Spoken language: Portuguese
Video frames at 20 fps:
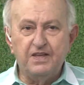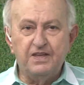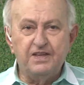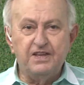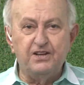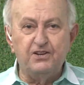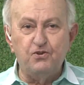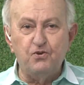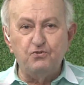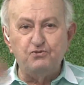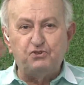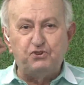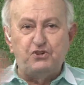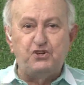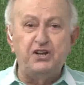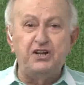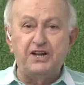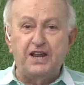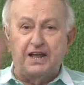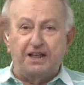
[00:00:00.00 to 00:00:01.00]
e não
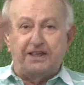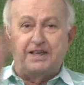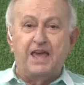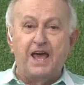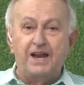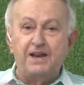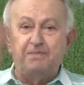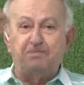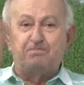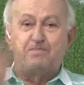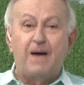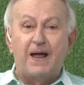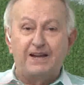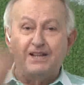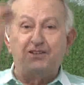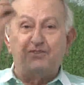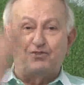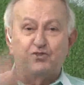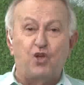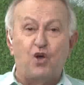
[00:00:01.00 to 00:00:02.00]
tira aquele
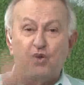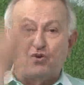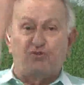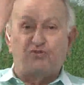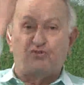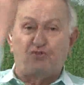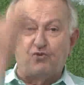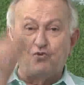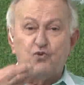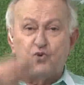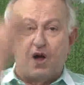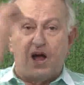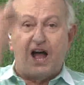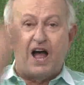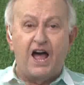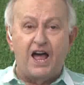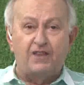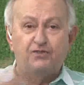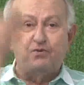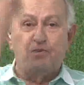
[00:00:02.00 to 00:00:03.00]
paletó
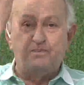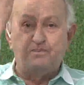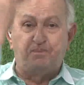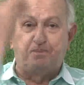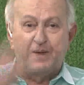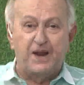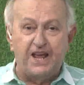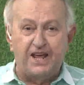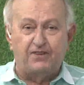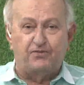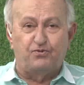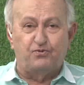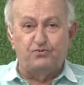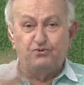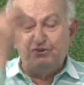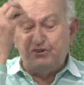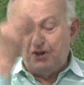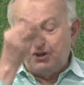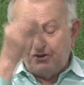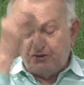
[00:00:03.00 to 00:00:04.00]
surrado preto
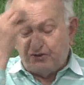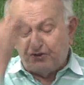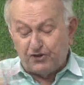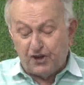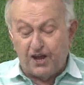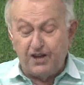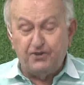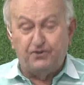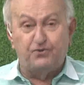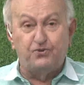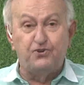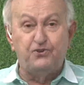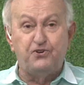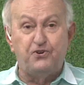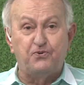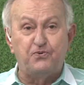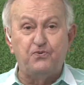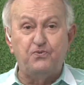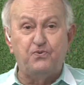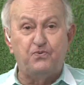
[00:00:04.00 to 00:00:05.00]
de jeito
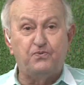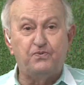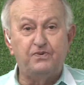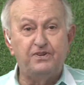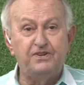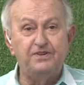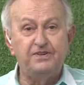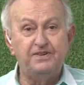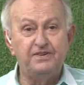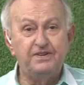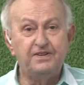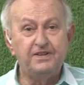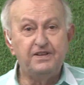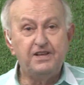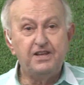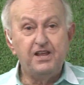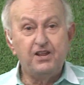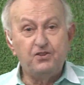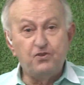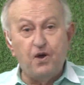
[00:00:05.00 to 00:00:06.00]
nenhum.
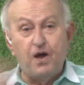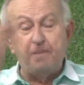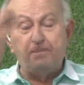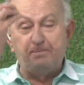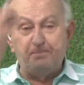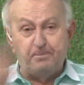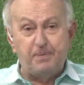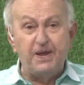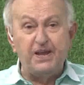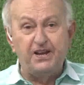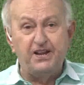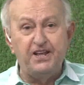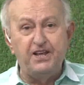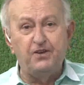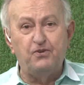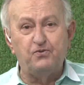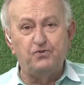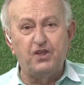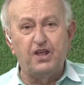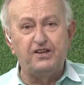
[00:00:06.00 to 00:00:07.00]
Não há
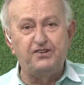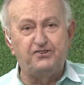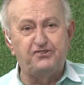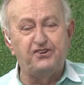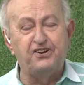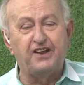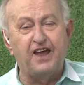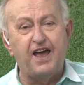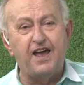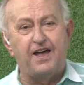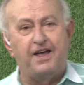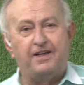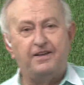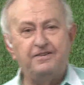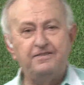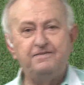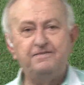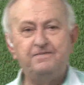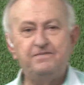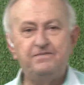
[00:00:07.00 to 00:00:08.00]
perigo dele tirar.
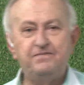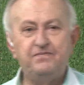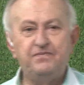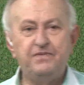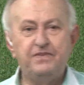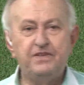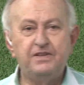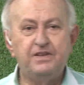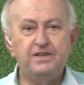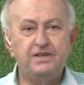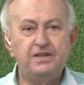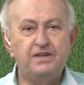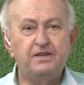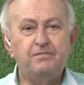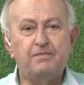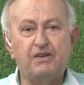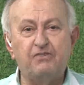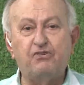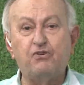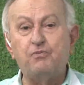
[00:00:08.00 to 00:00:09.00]

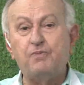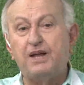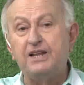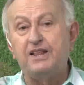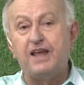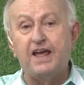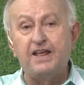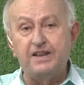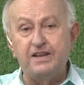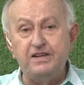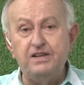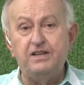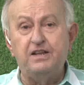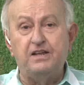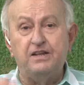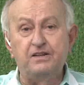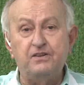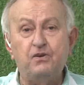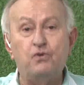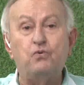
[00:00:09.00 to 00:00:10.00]
Mas eu
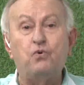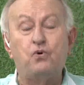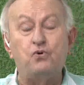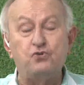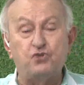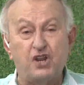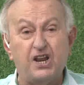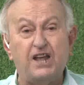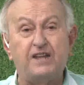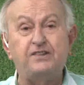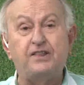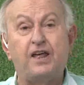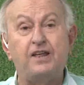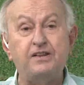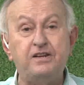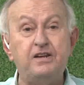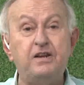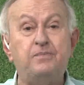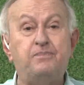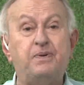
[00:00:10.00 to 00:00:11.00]
mandaria, eu
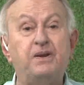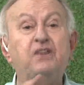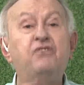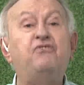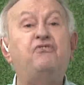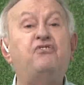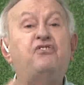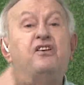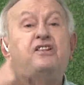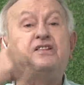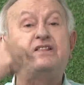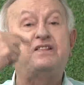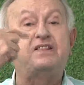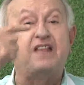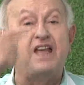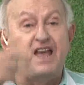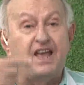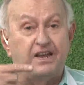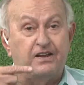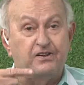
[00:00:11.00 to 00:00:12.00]
contrataria para ele ser
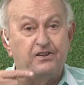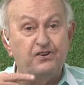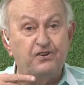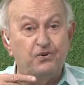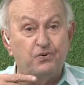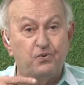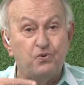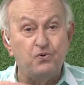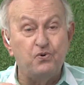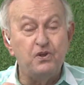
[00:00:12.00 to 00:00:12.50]
técnico